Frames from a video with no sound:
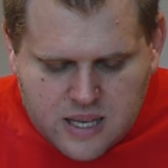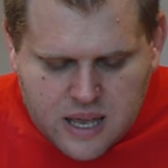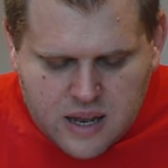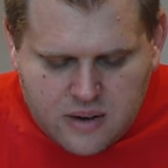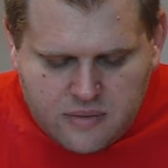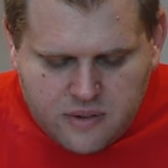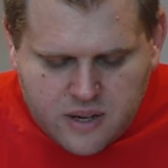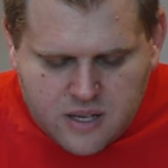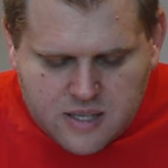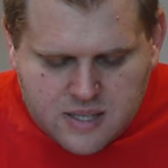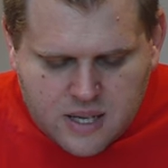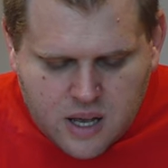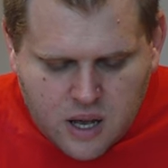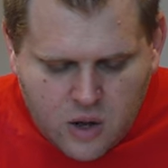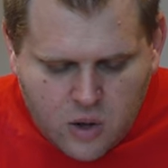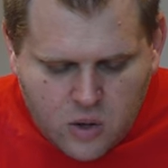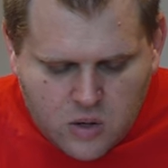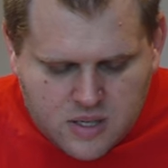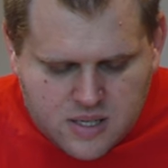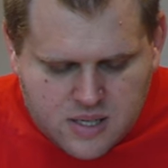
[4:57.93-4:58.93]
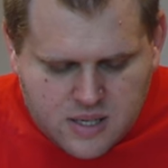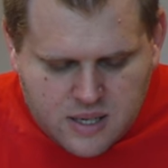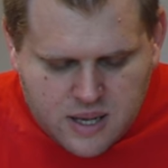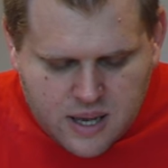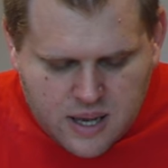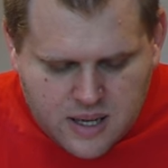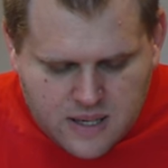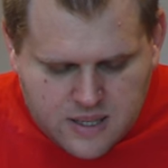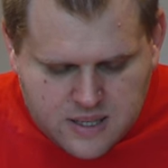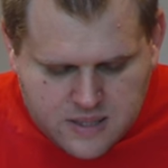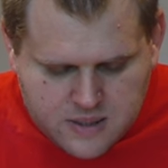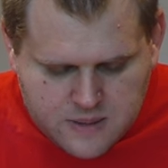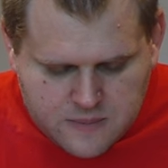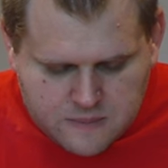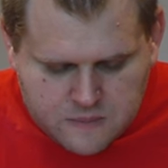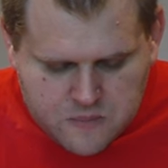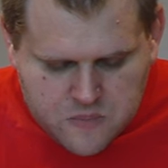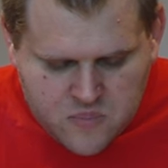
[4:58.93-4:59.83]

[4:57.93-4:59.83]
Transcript: etwas ausgleichen.